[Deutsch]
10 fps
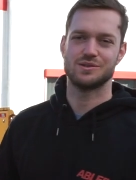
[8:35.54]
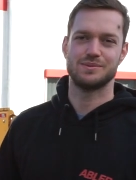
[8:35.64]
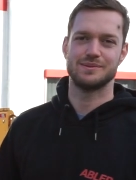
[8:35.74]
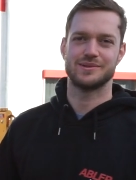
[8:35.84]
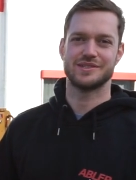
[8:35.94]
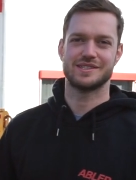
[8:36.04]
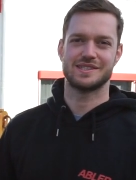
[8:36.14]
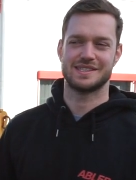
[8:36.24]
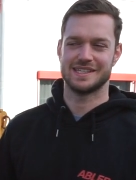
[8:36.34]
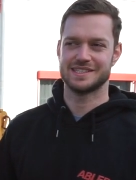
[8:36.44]
Superboy
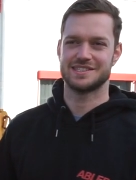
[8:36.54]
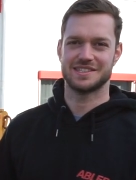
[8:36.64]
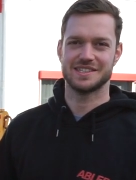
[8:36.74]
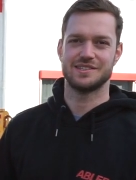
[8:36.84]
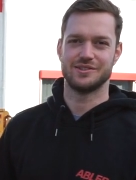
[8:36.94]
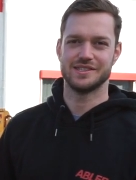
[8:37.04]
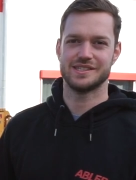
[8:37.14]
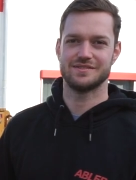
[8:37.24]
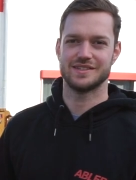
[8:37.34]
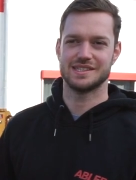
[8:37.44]

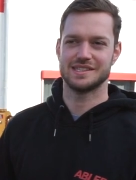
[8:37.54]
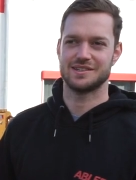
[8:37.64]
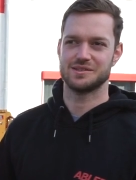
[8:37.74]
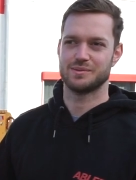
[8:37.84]
6-90 Fertiger aus